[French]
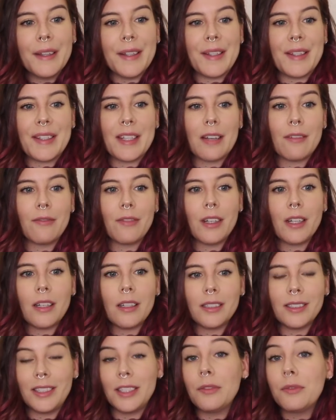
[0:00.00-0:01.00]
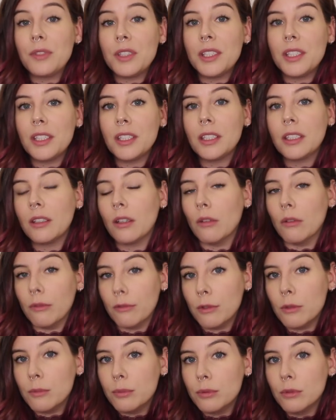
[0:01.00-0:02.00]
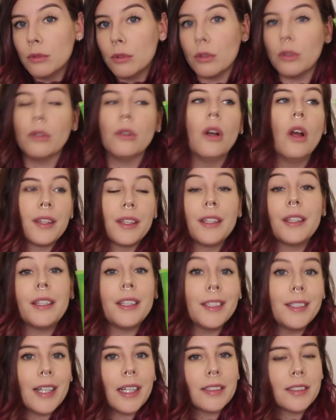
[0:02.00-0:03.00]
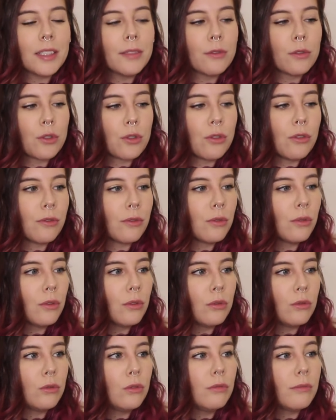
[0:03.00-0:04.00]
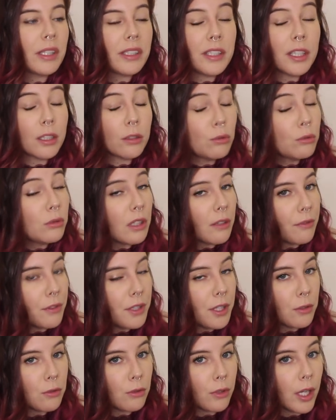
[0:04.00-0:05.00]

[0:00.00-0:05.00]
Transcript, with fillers: et ça va définir vos boucles et hydrater vos cheveux d'une manière tout à fait